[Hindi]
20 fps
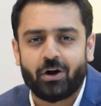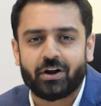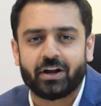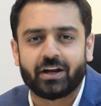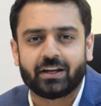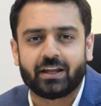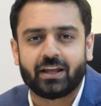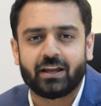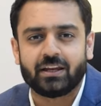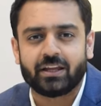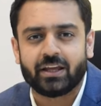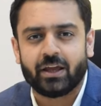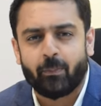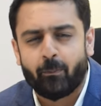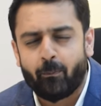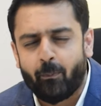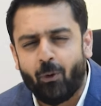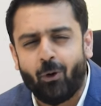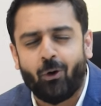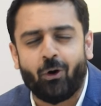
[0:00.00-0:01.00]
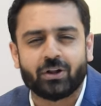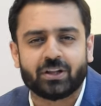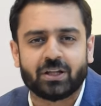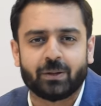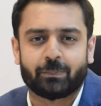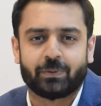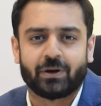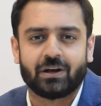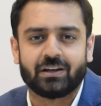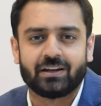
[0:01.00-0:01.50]
ऑडिट के लिए बहुत ही
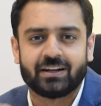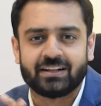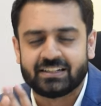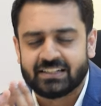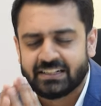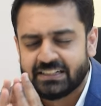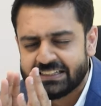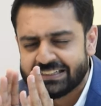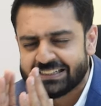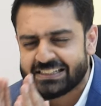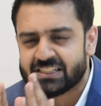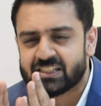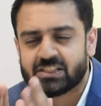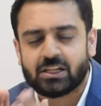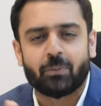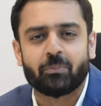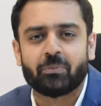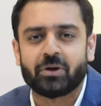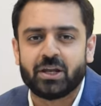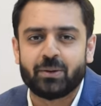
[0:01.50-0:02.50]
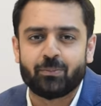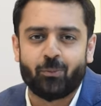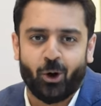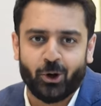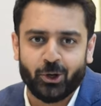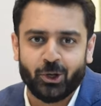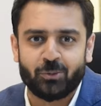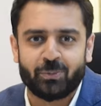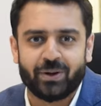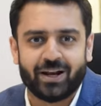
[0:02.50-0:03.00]
ब्रिलियंट समरी
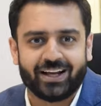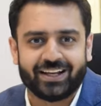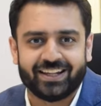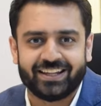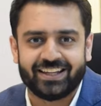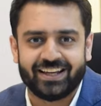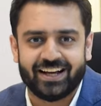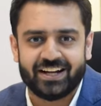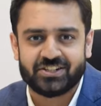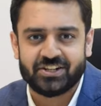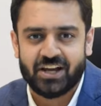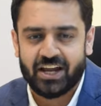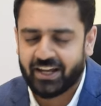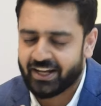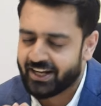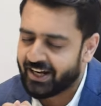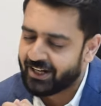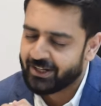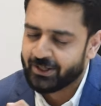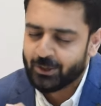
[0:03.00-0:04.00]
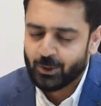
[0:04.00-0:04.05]
मॉड्यूल बना के दिया जाएगा